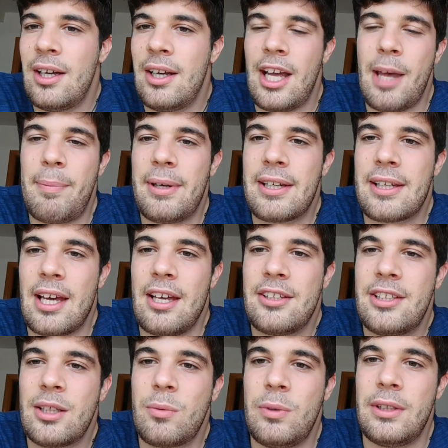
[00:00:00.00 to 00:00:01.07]
è perché
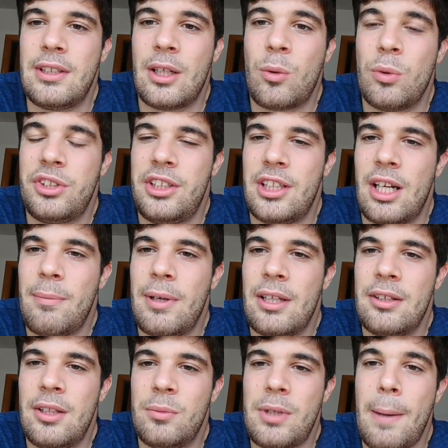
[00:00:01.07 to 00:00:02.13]
seguite
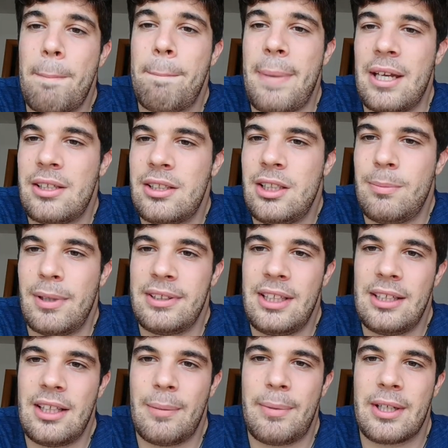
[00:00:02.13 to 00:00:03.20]
quotidianamente una pessima
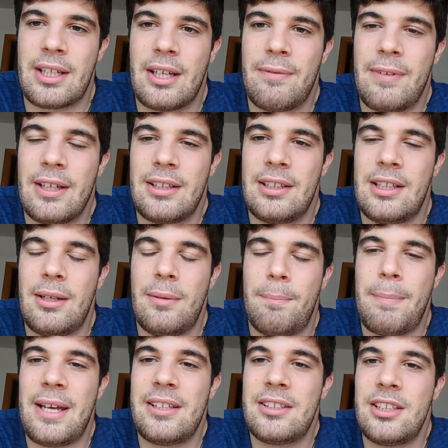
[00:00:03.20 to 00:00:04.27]
dieta, perché fate del
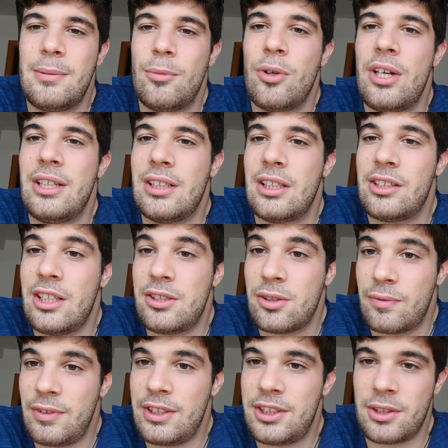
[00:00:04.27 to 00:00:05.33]
pessimo esercizio
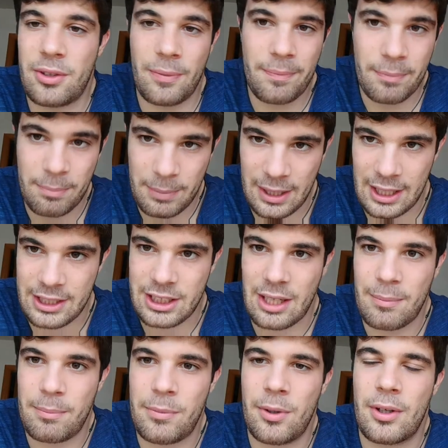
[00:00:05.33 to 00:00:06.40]
fisico, per
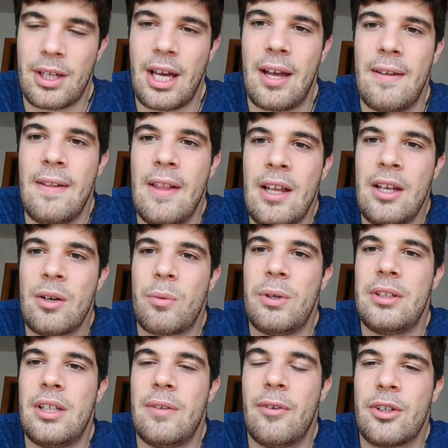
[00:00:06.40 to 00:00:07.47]
esempio, ok?
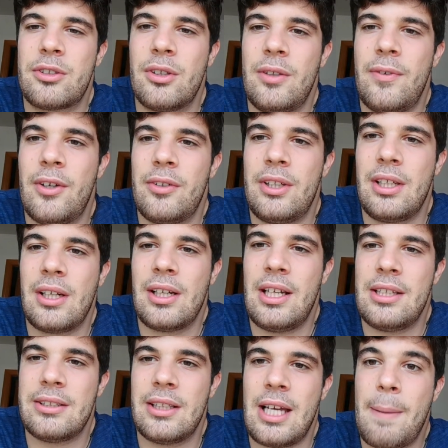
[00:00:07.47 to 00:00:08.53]
Quindi il vostro livello di
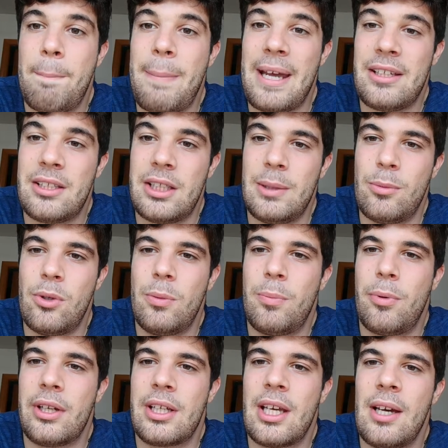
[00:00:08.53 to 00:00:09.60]
inglese è pessimo
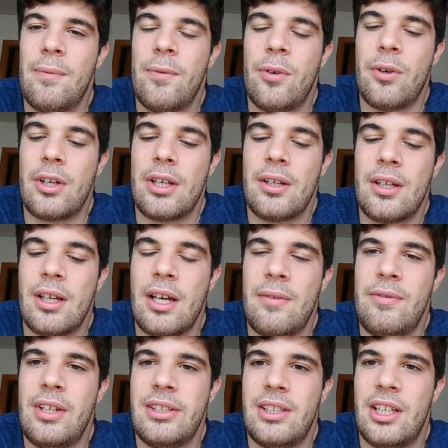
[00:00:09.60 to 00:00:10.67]
poiché voi eh,
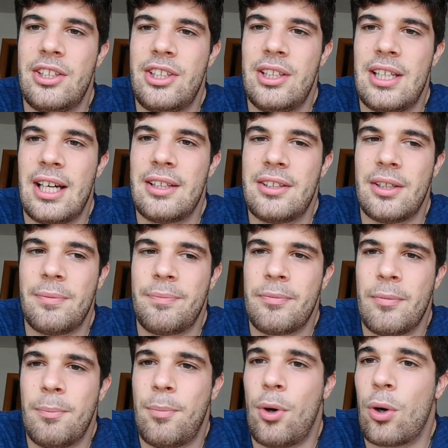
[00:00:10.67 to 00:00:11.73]
vi esercitate
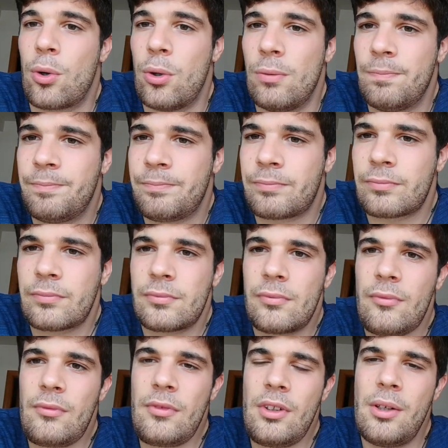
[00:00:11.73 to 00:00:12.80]
poco,
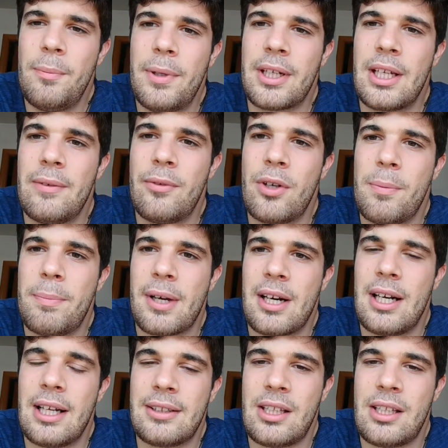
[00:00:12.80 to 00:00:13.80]
perché voi parlate